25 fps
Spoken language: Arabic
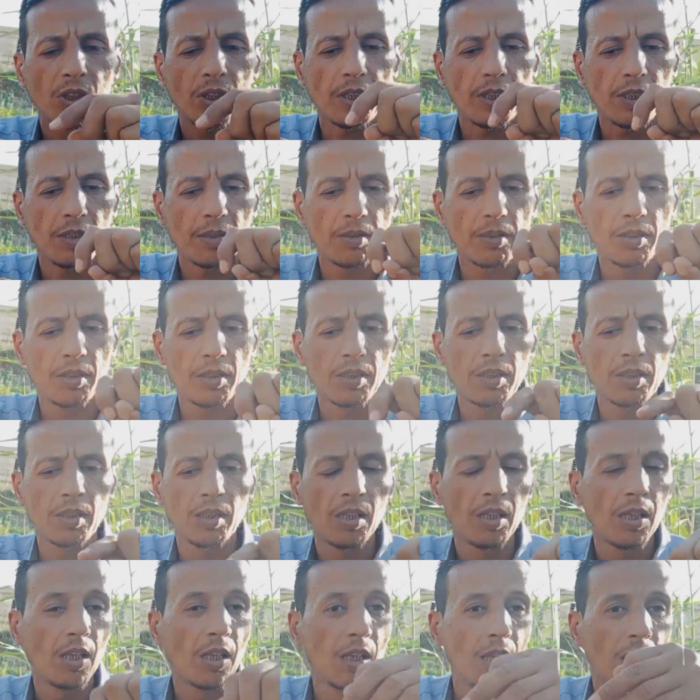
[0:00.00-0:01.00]
الطهي
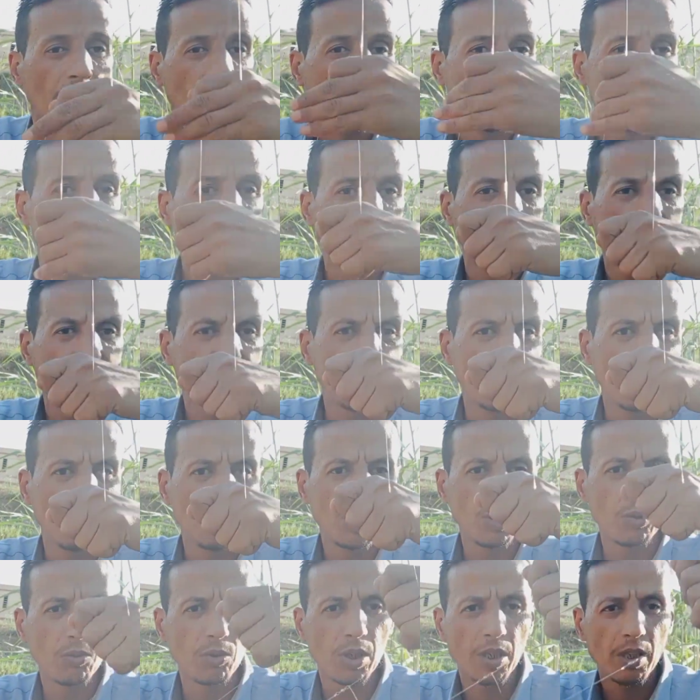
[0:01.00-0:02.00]
ربطنا
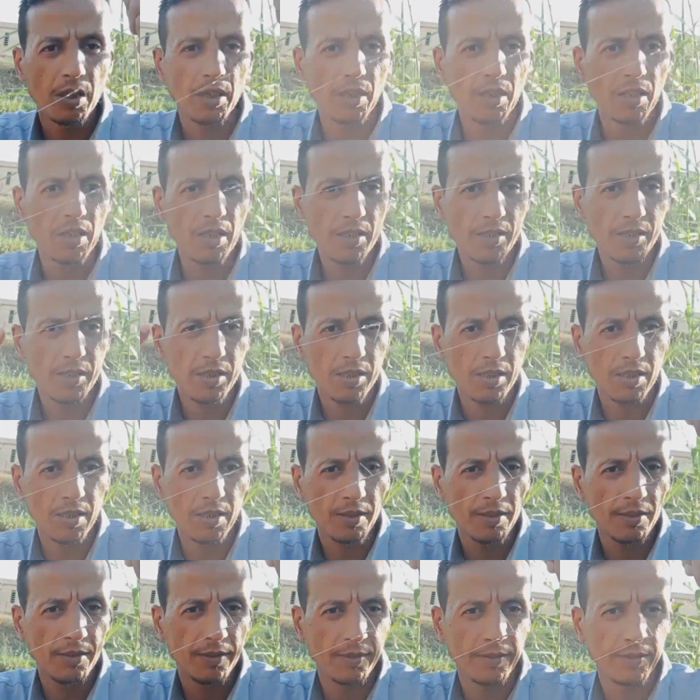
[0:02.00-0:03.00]
المدور خلاص